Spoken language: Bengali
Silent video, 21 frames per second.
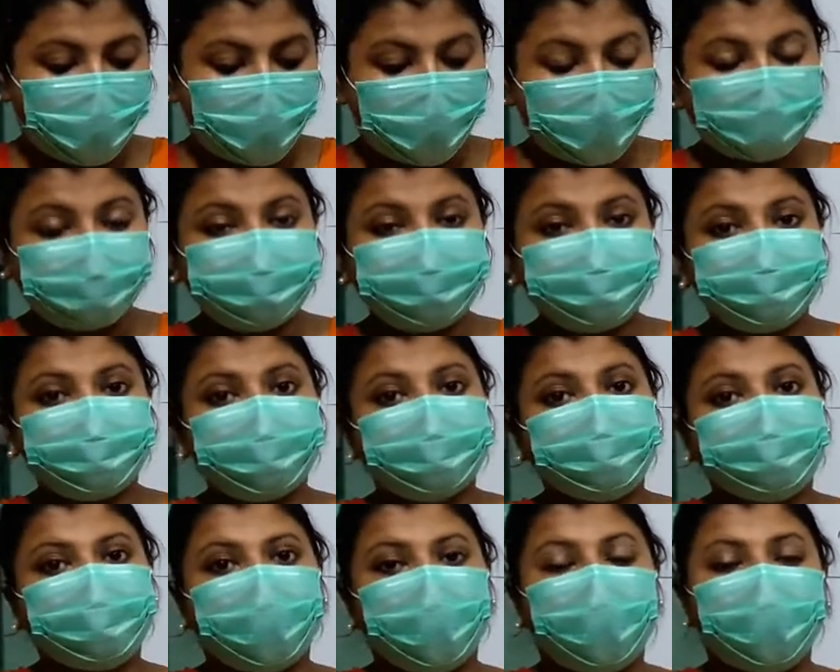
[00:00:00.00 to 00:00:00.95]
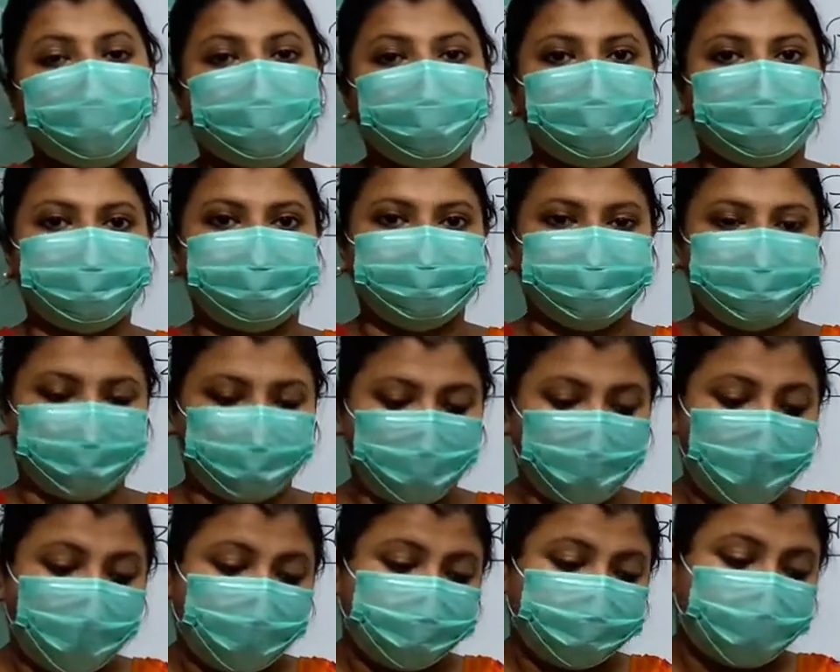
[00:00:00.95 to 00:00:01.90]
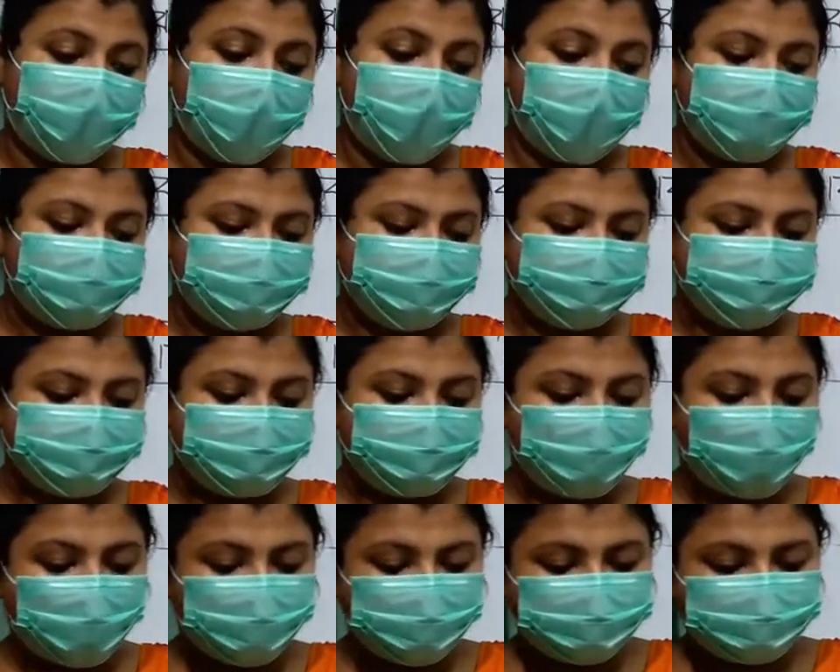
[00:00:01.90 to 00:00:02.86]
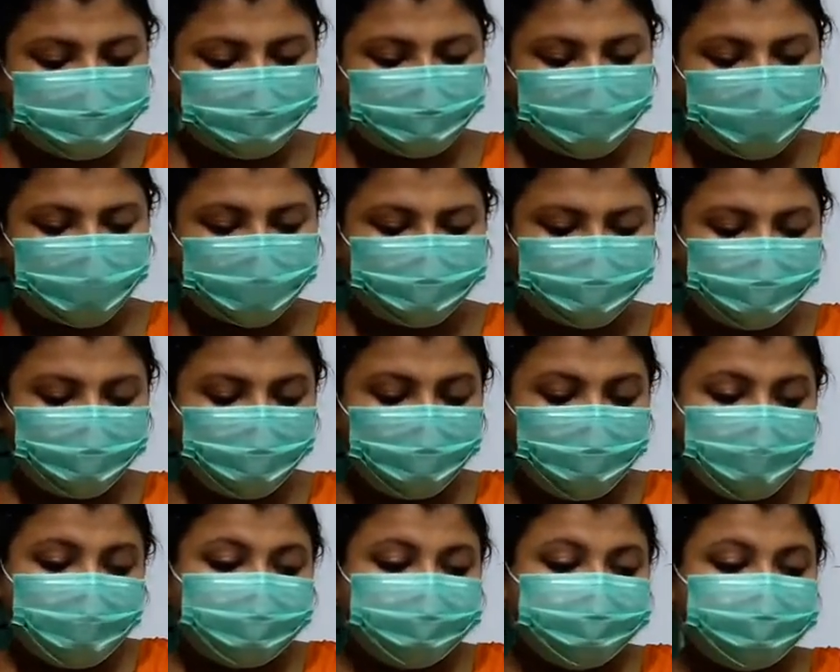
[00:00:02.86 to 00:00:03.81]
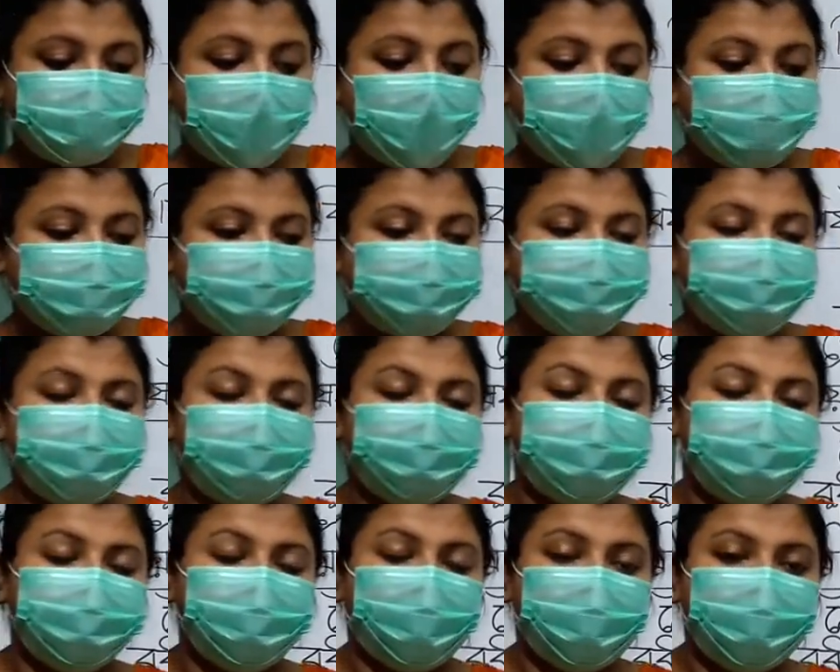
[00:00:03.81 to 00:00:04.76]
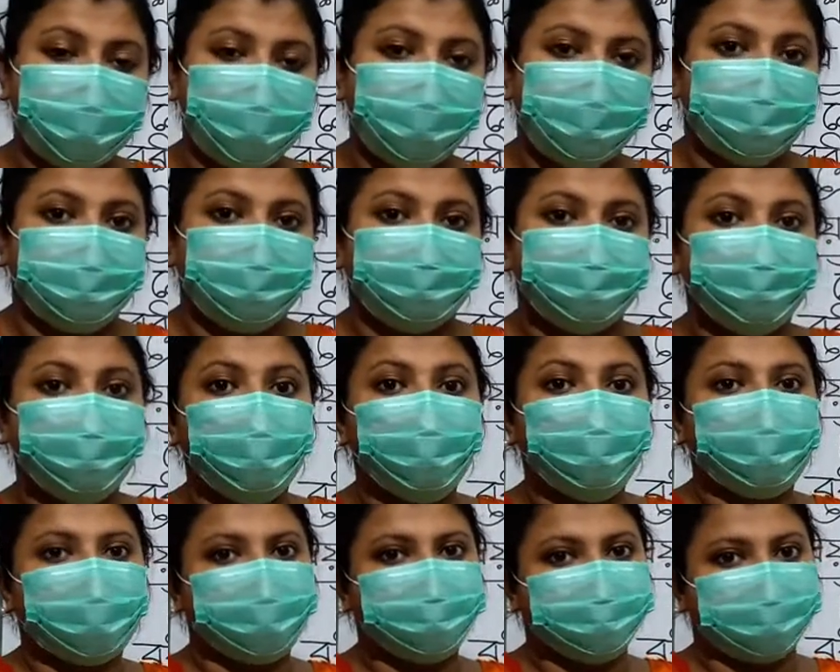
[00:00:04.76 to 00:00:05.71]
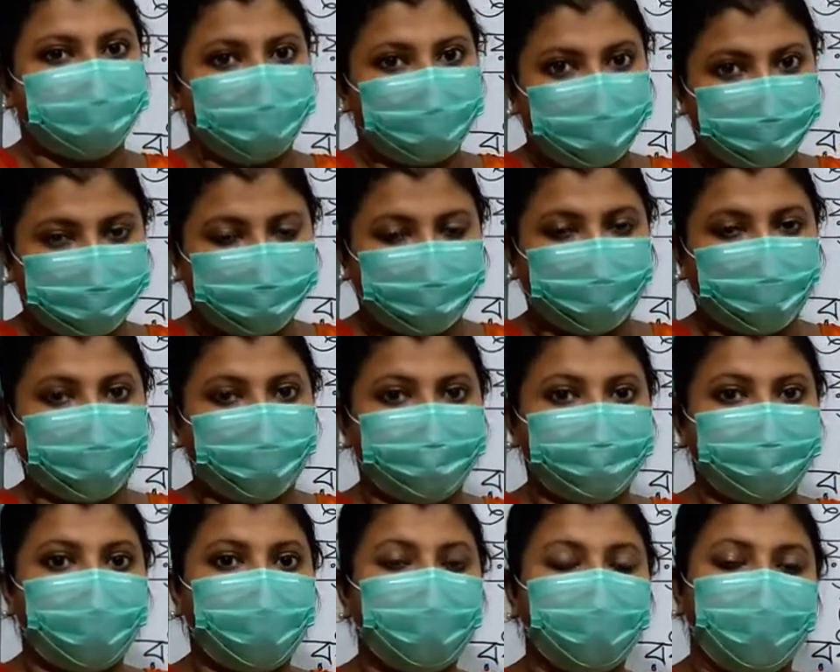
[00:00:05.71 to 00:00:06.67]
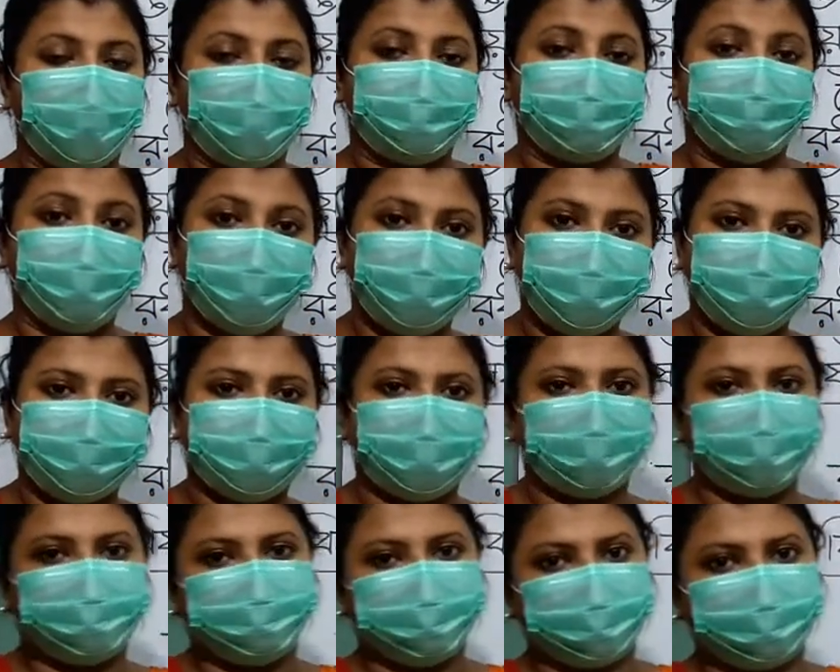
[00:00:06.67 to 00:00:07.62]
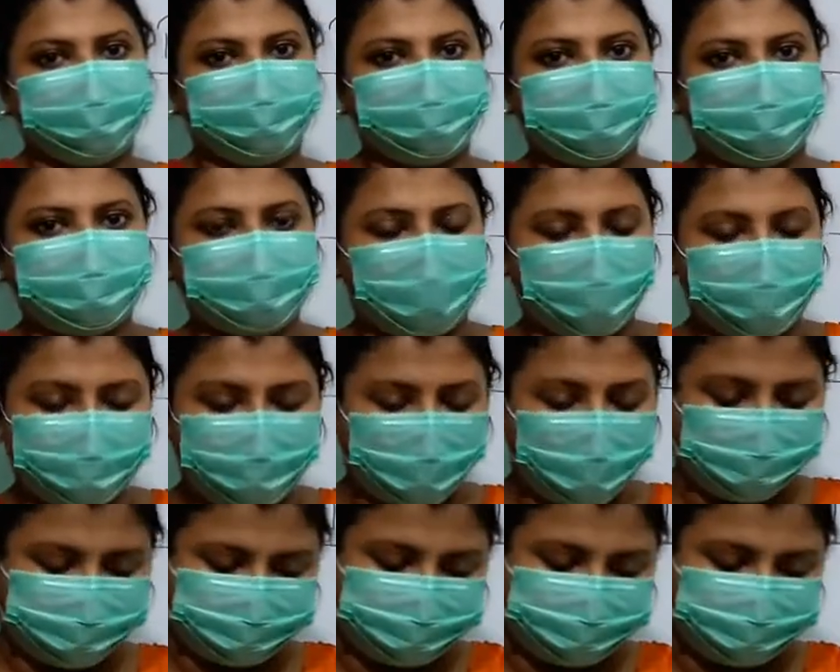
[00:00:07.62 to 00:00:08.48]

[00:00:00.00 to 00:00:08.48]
একশোটা দাঁড় আঁটবো দাঁড় কথার অর্থ দেখো যা দিয়ে কি হয় নৌকা চালানো হয় বা বৈঠাও বলে থাকি আমরা